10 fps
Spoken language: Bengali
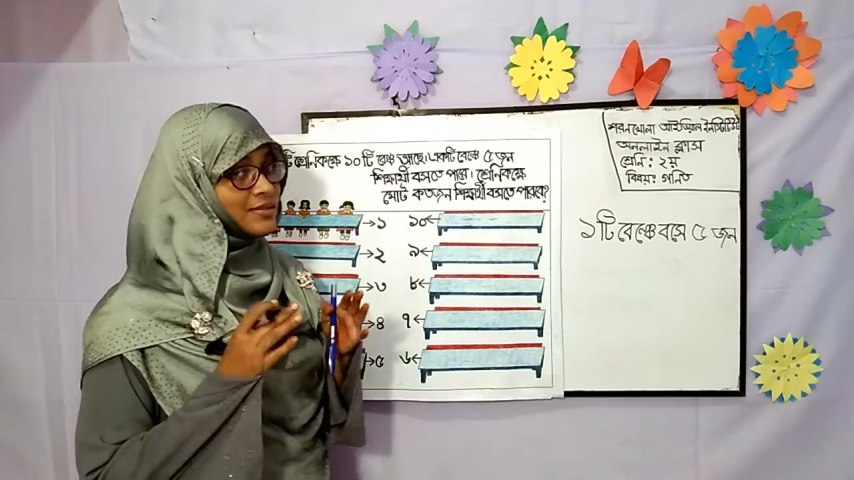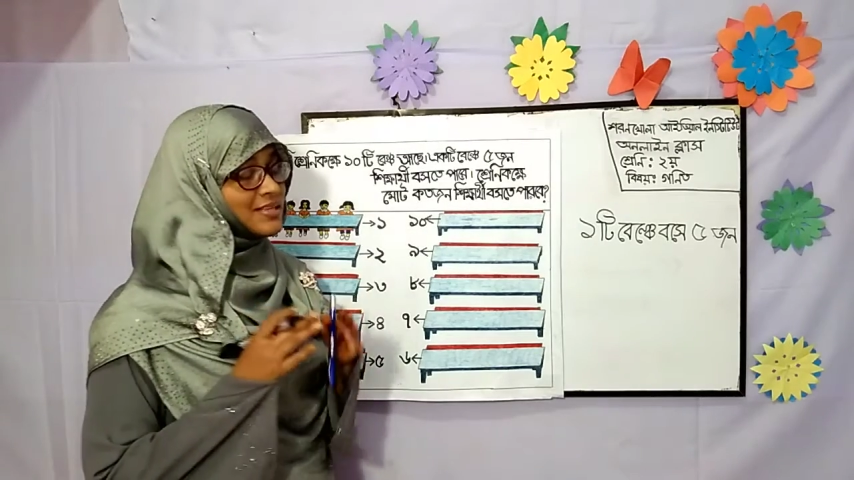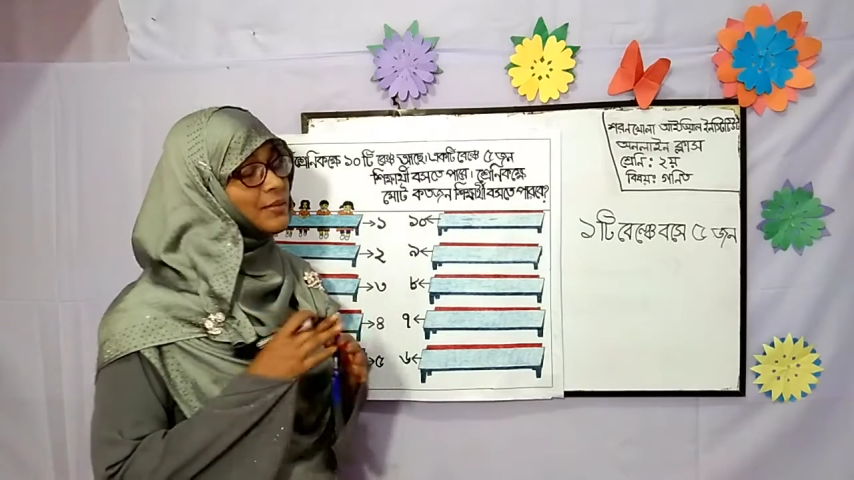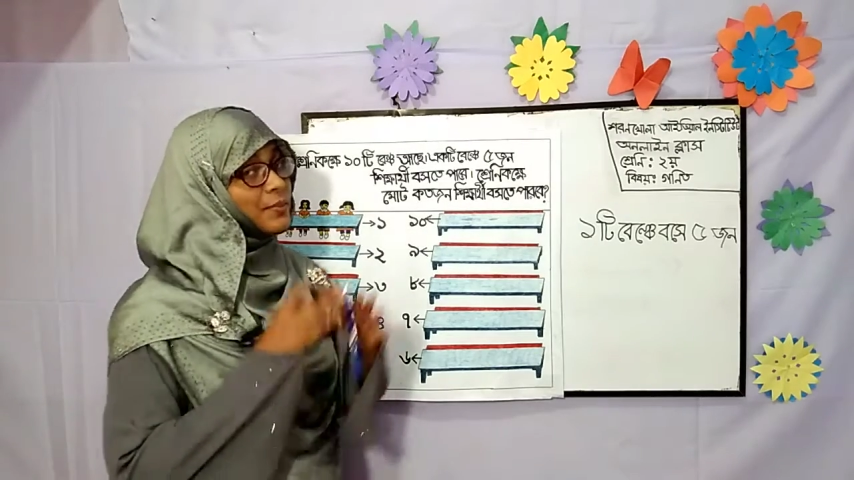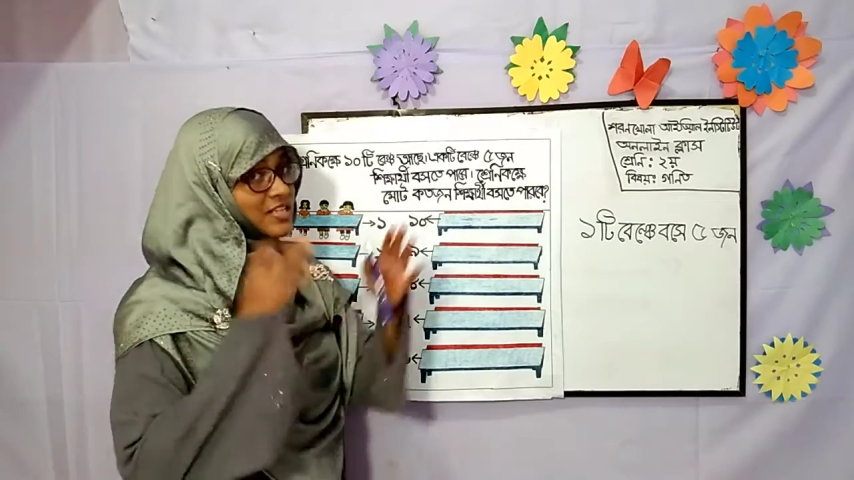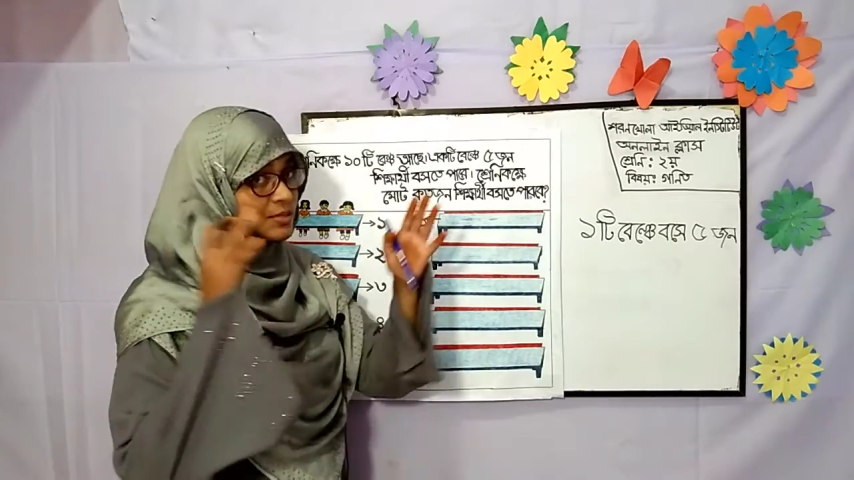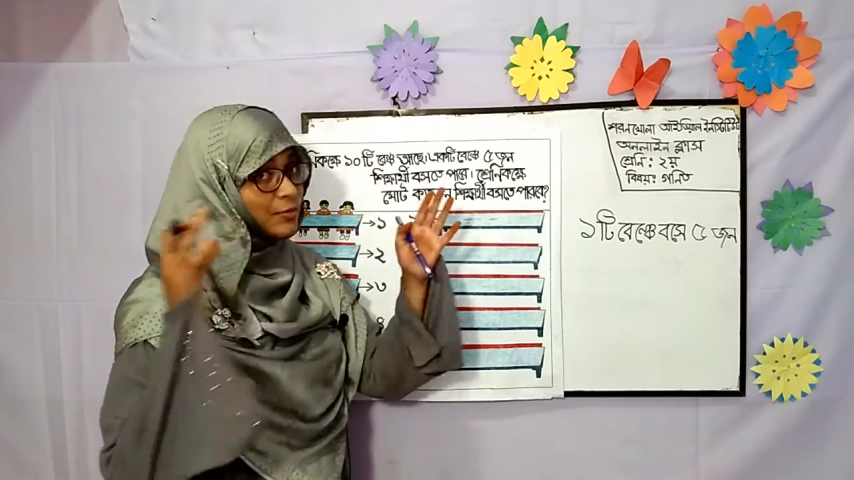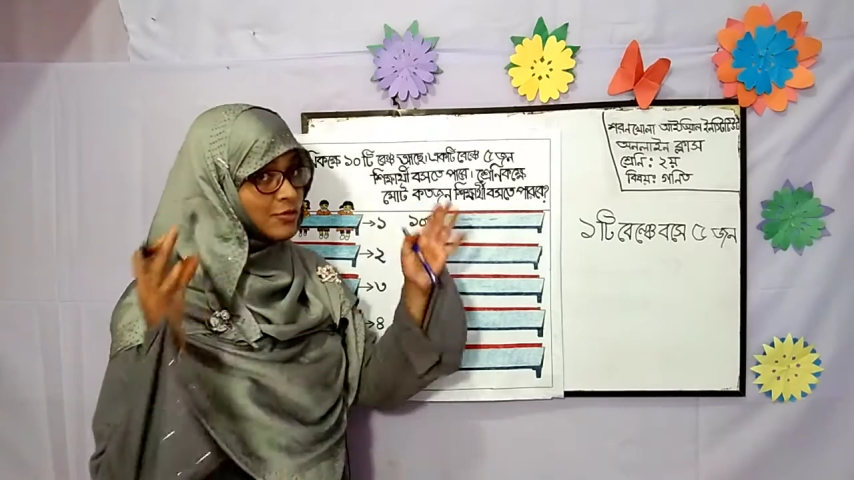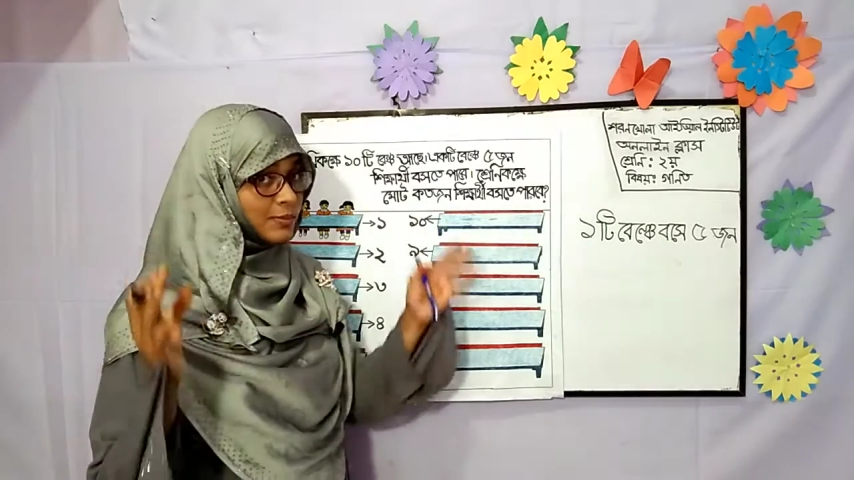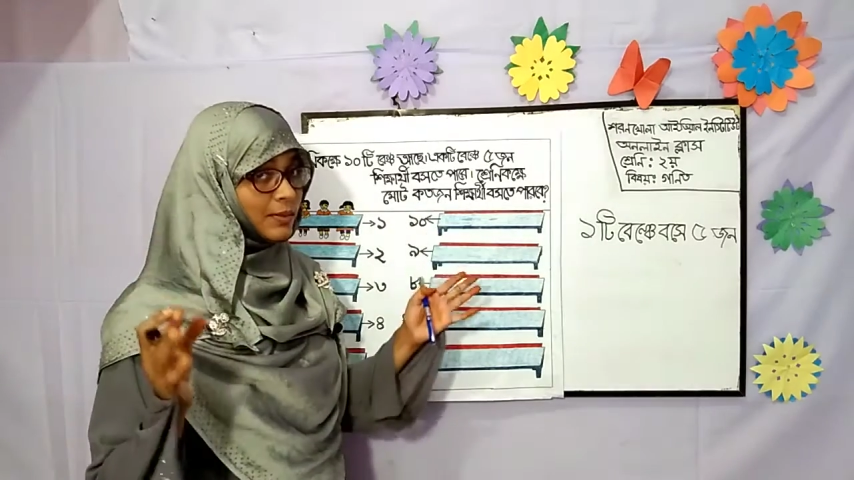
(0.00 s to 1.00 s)
বেঞ্চে কি বেশি
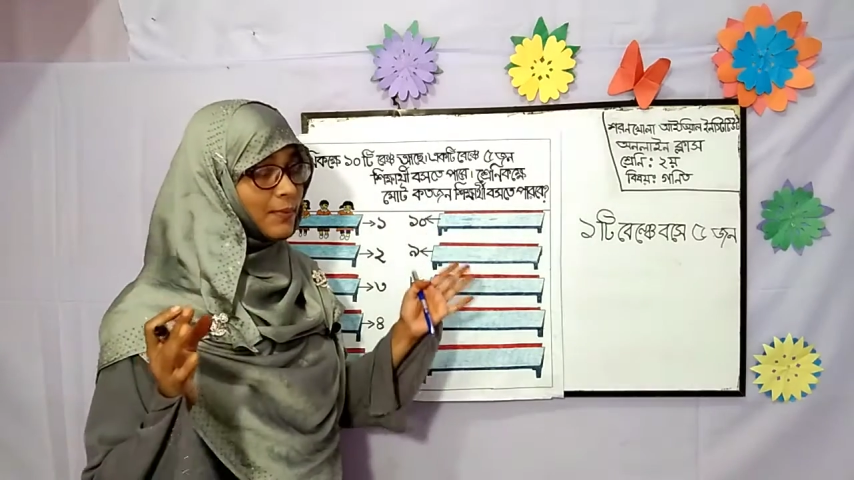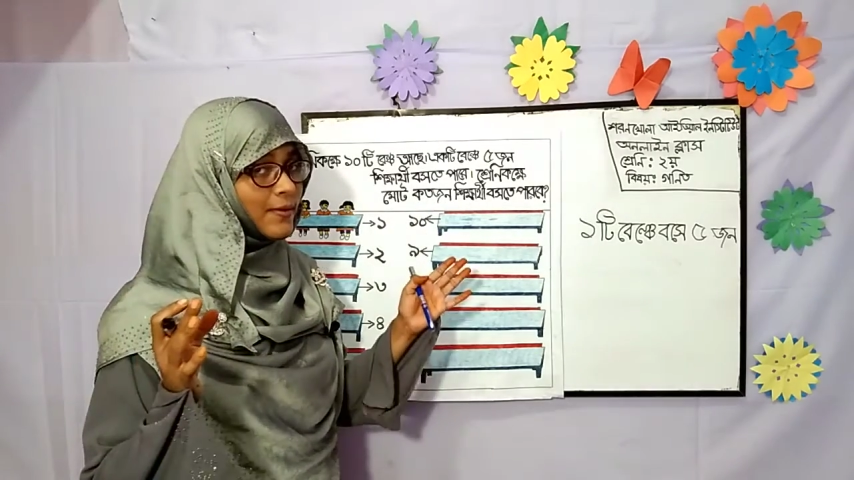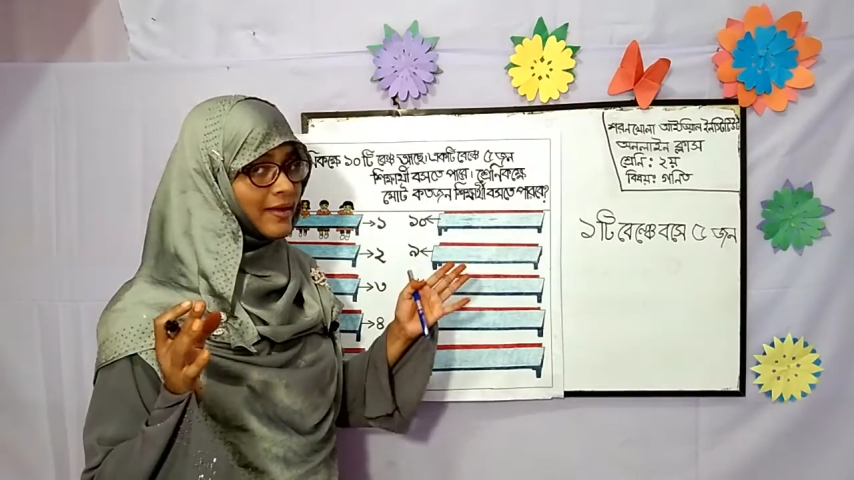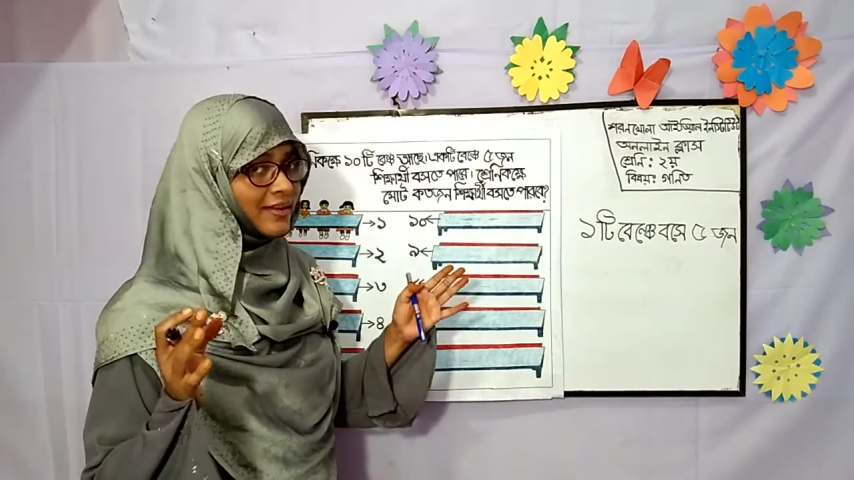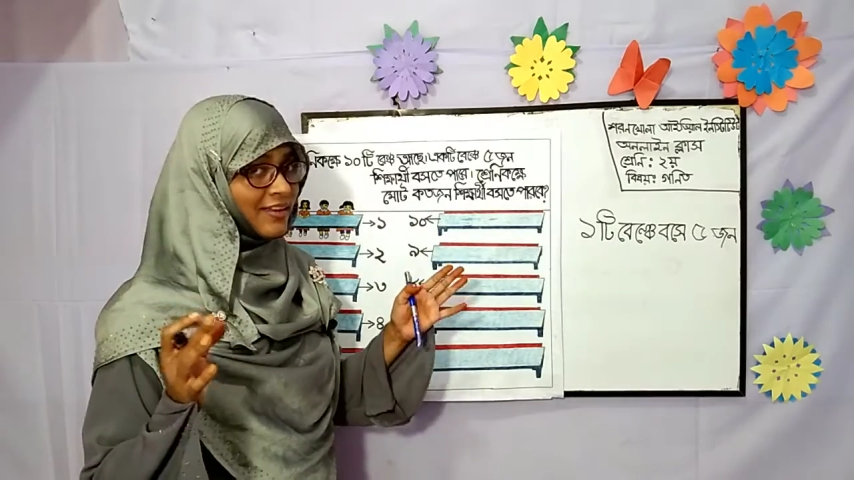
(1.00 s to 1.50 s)
বসতে পারবে